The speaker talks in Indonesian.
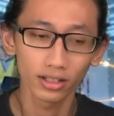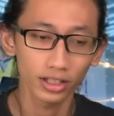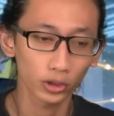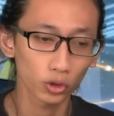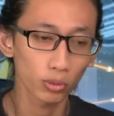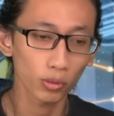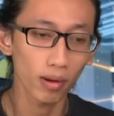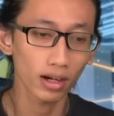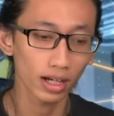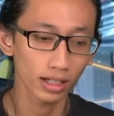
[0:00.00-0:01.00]
Itu
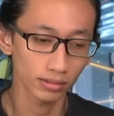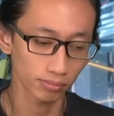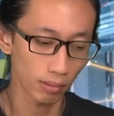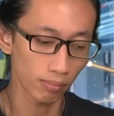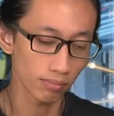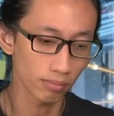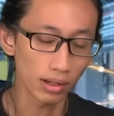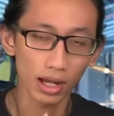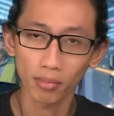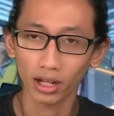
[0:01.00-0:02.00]
merupakan
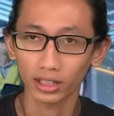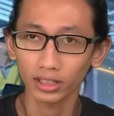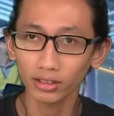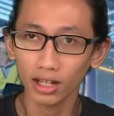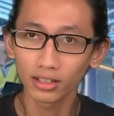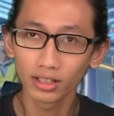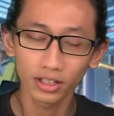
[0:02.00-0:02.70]
bahan bakar kita,